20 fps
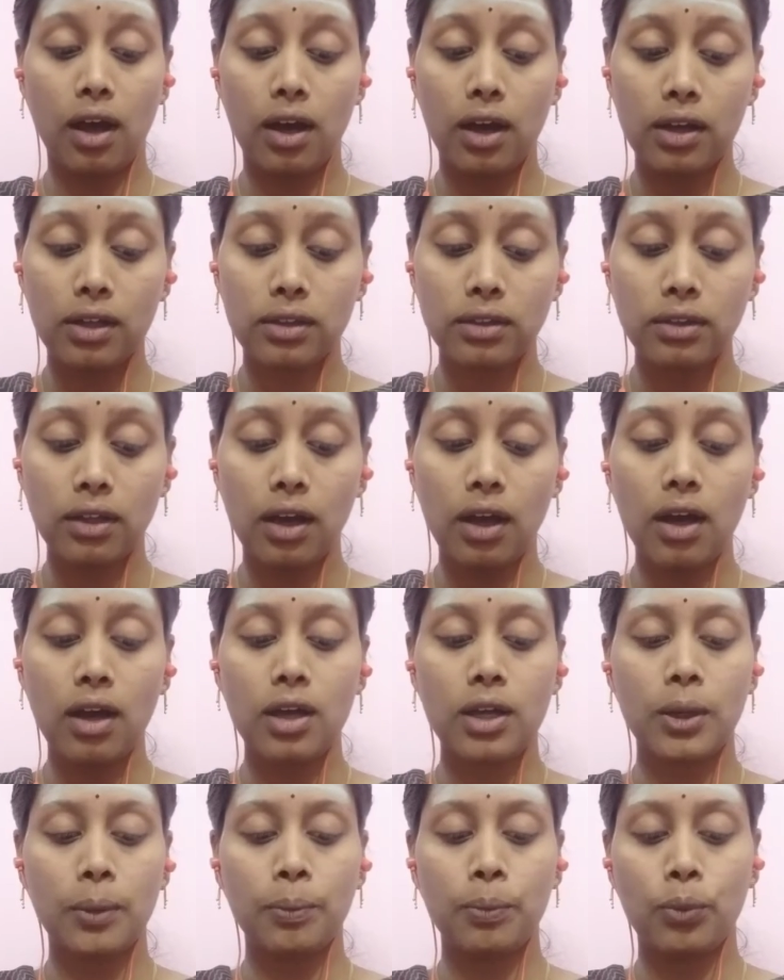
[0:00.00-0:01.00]

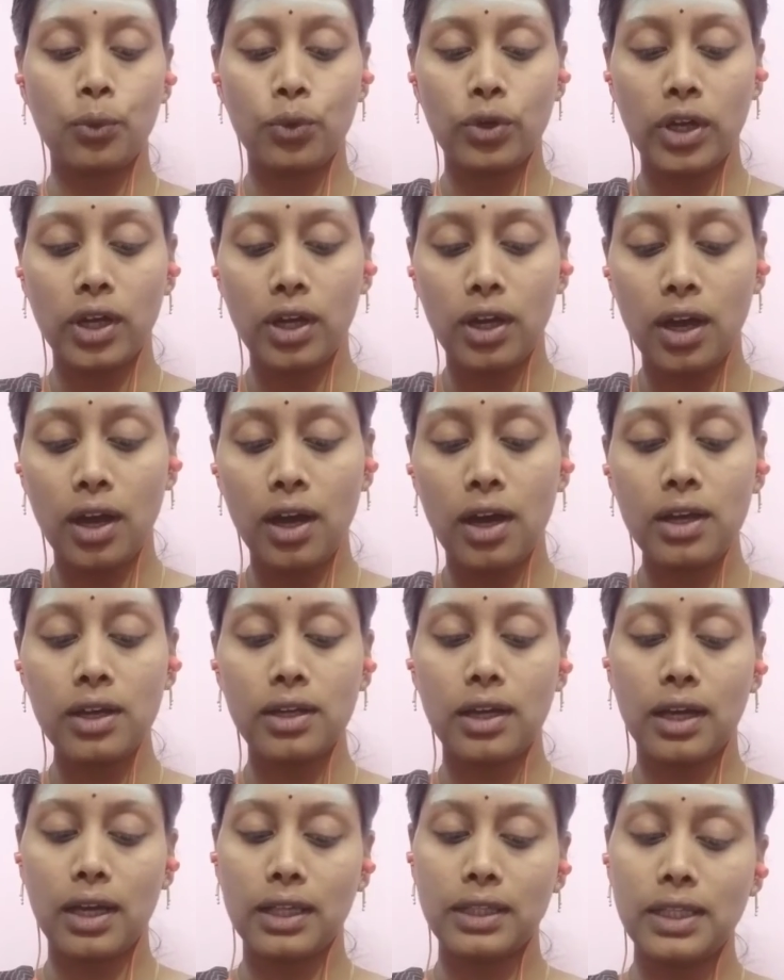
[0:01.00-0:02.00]
ஆர்த்தார் புனலார்
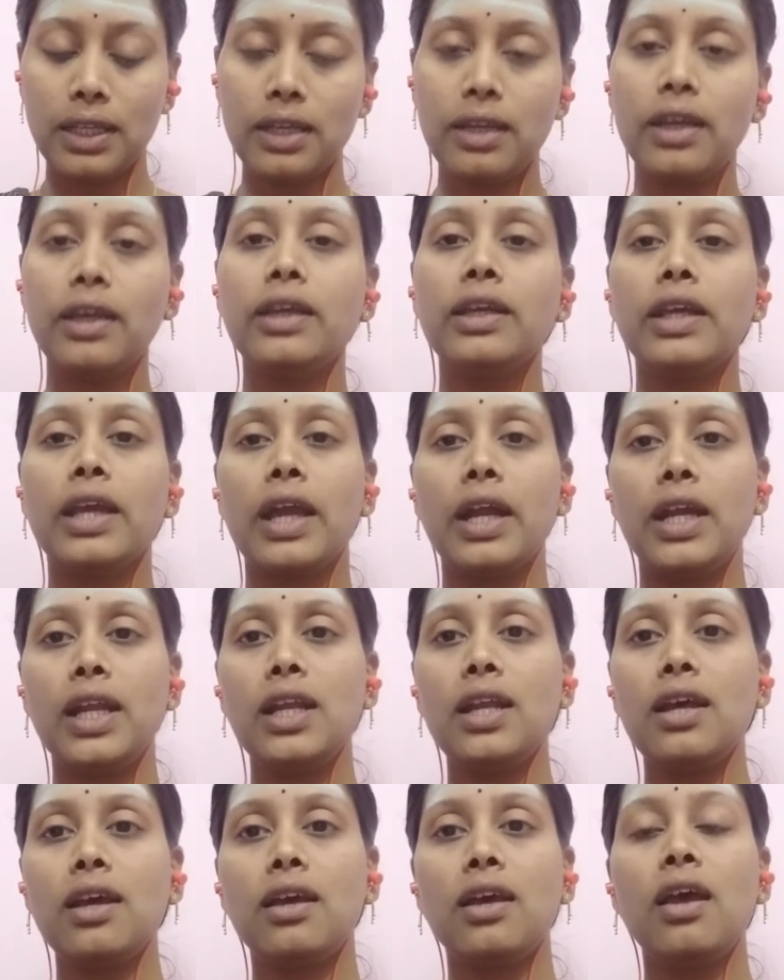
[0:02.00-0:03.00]
அதிகை கெடில